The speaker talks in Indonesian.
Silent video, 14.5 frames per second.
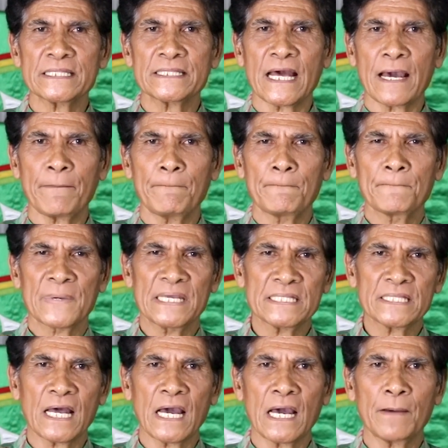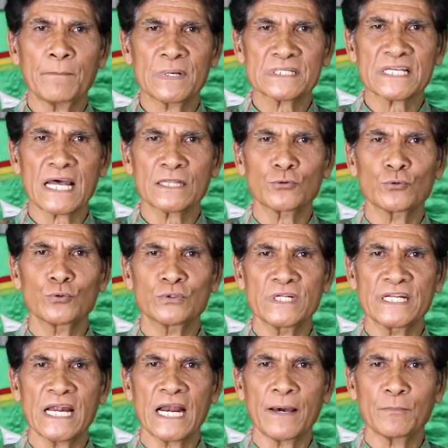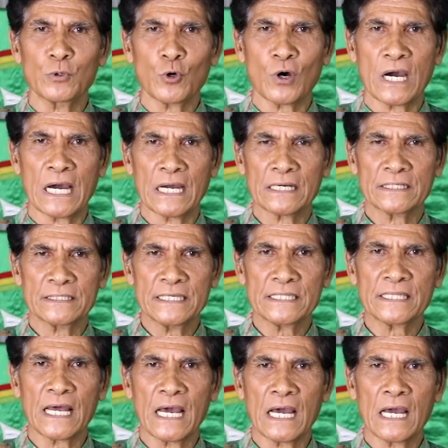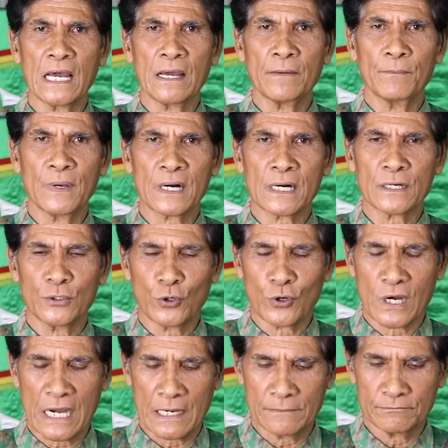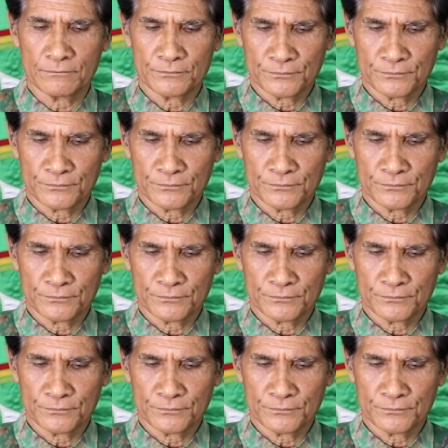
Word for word: Alkitab kita bersatu di dalam doa. Kita berdoa.